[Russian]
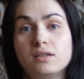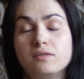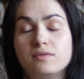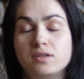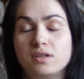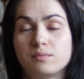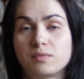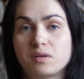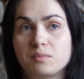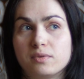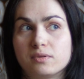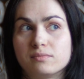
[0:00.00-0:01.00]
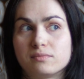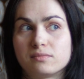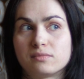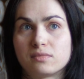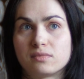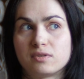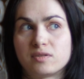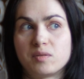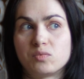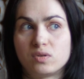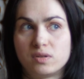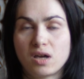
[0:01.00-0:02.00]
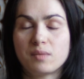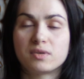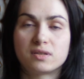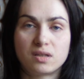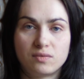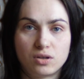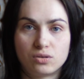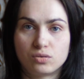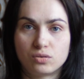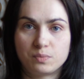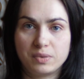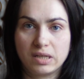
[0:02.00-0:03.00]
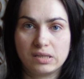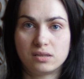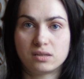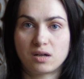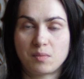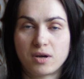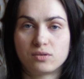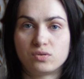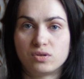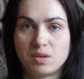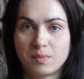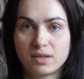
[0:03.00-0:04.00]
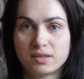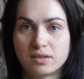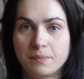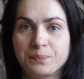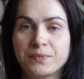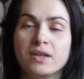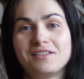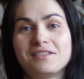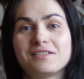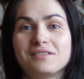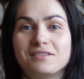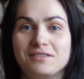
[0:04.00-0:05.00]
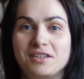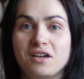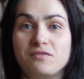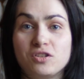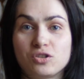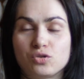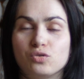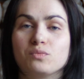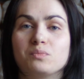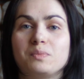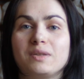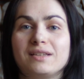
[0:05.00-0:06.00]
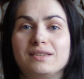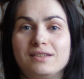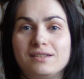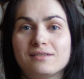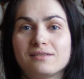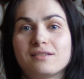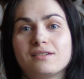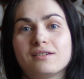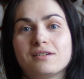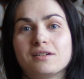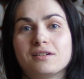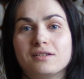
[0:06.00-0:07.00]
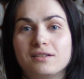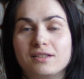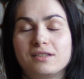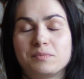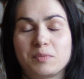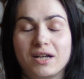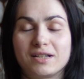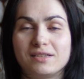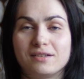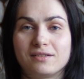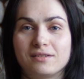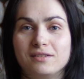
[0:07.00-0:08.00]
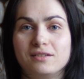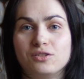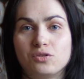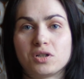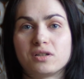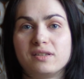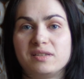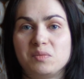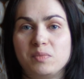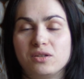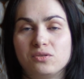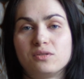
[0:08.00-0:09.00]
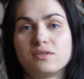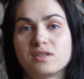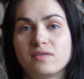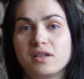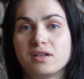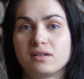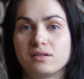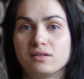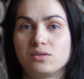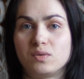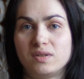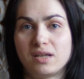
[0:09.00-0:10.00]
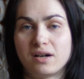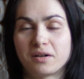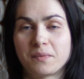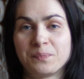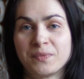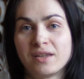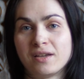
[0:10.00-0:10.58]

И всем как бы своим друзьям я советую приходить к Роману заниматься. И я вижу плоды э, этих практик не только на себе, но и на своих э, друзьях.